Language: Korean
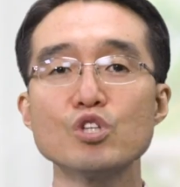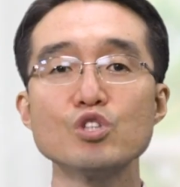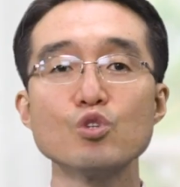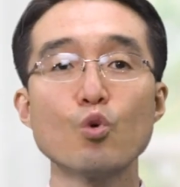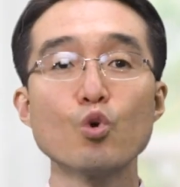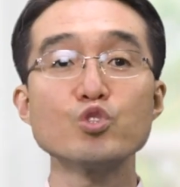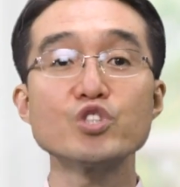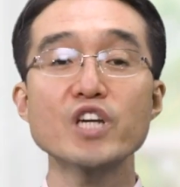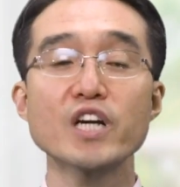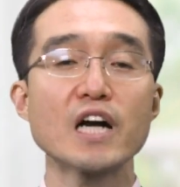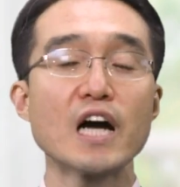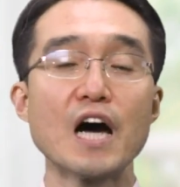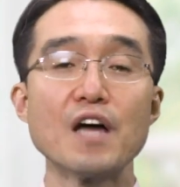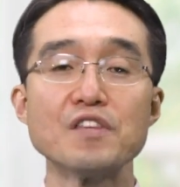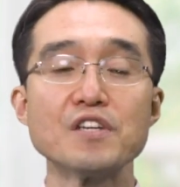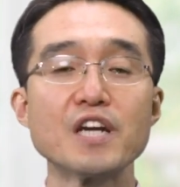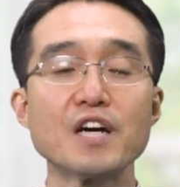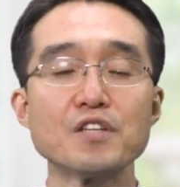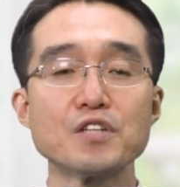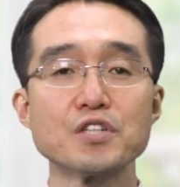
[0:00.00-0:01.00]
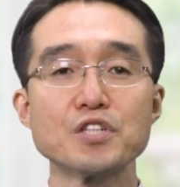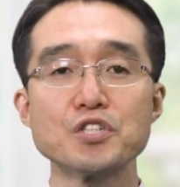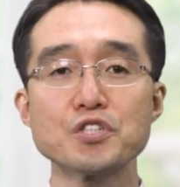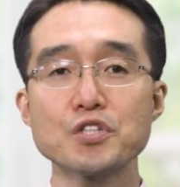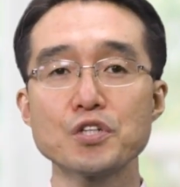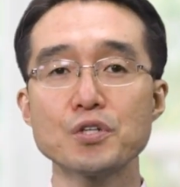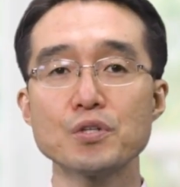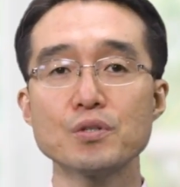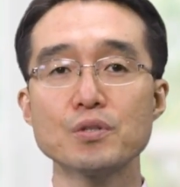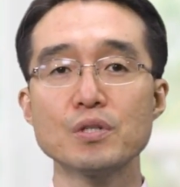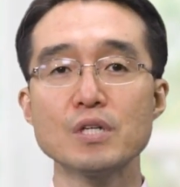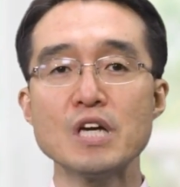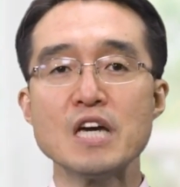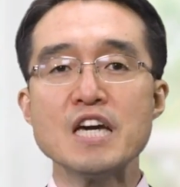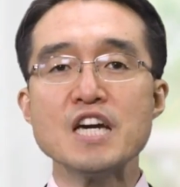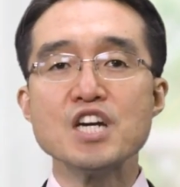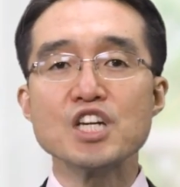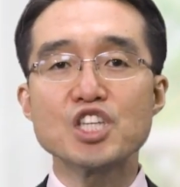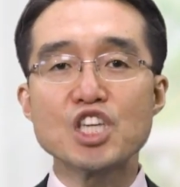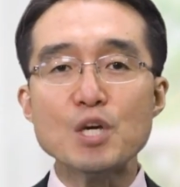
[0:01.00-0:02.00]
우리는 혼자가 아니라는 것이.
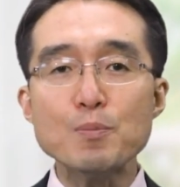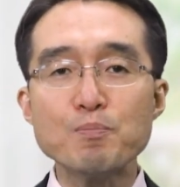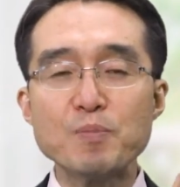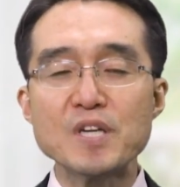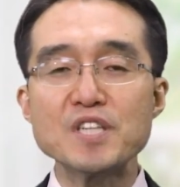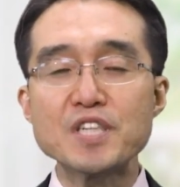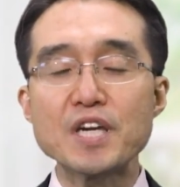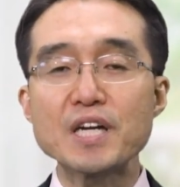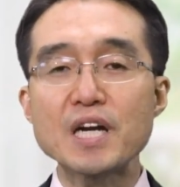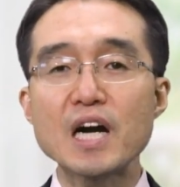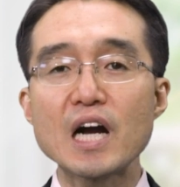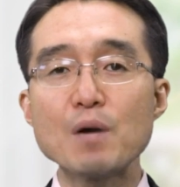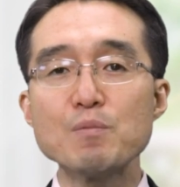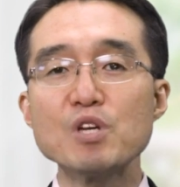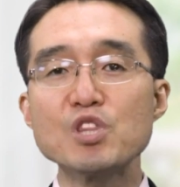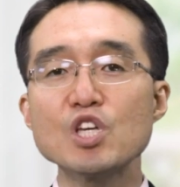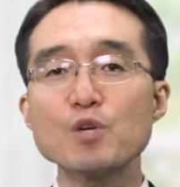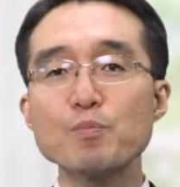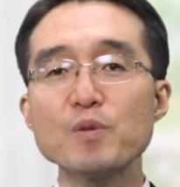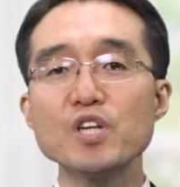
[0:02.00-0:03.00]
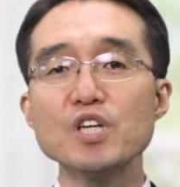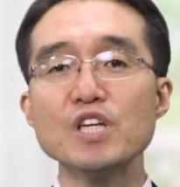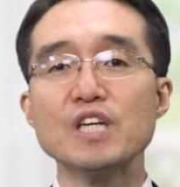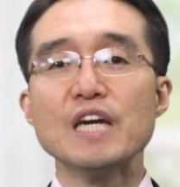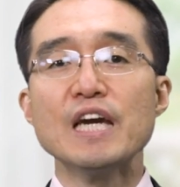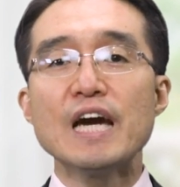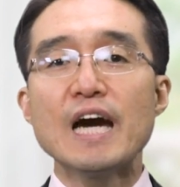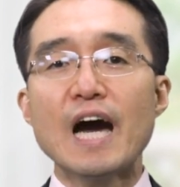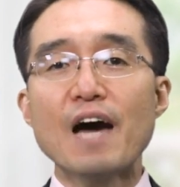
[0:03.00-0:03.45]
깊이 생각하며 특별히